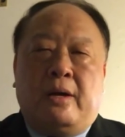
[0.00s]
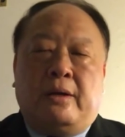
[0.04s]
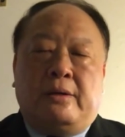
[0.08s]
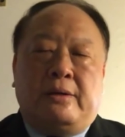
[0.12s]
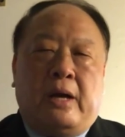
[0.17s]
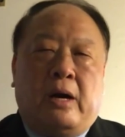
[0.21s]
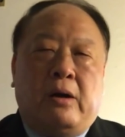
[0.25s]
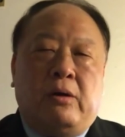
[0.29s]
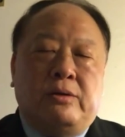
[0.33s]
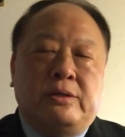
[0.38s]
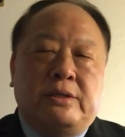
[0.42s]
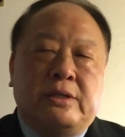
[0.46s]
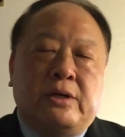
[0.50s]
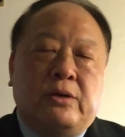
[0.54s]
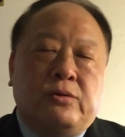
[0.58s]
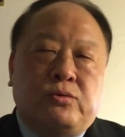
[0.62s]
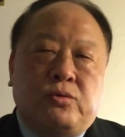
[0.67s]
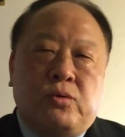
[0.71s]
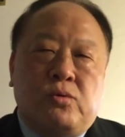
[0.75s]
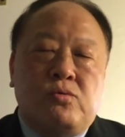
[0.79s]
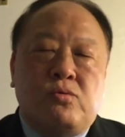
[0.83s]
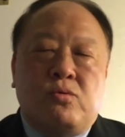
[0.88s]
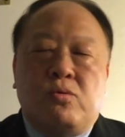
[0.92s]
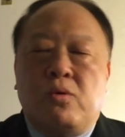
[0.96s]
然后这个
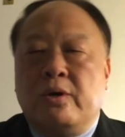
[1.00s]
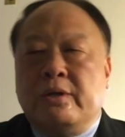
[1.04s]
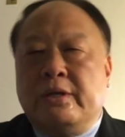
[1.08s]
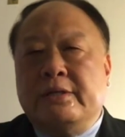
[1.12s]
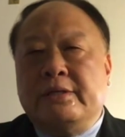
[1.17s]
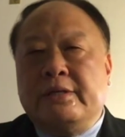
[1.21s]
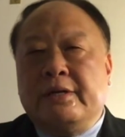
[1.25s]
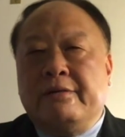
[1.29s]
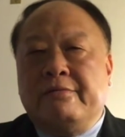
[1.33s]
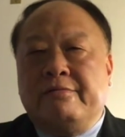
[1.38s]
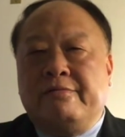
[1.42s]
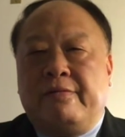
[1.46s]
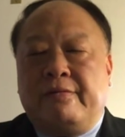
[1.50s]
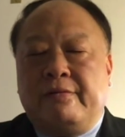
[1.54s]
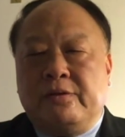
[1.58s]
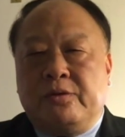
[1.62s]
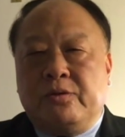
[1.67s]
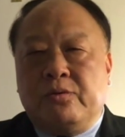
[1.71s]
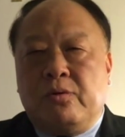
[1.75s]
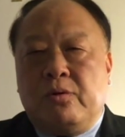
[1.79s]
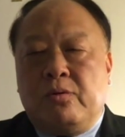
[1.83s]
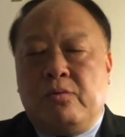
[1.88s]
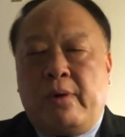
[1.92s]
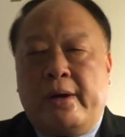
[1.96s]
中国的这个
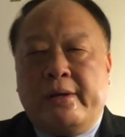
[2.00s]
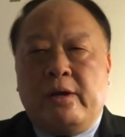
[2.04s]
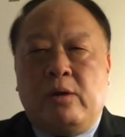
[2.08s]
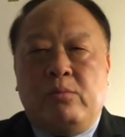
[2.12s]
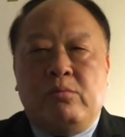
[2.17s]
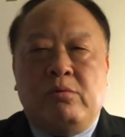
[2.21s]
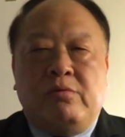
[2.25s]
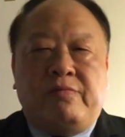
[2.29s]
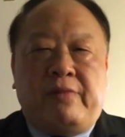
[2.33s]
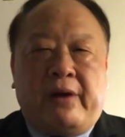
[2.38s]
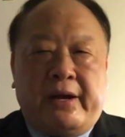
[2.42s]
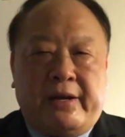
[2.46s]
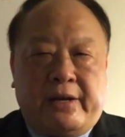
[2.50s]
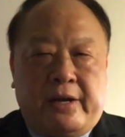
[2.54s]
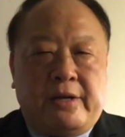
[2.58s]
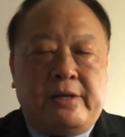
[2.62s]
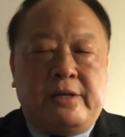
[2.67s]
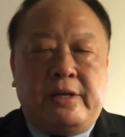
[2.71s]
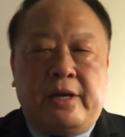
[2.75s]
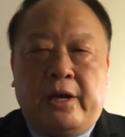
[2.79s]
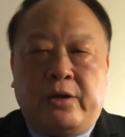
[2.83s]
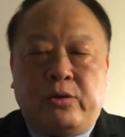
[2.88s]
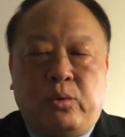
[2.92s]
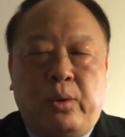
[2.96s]
这个外交部发言人
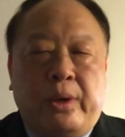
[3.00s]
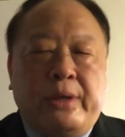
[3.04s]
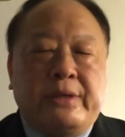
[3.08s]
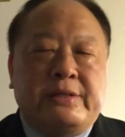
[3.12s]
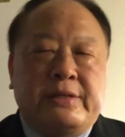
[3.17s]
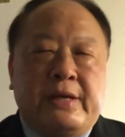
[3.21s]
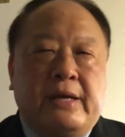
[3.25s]
也对这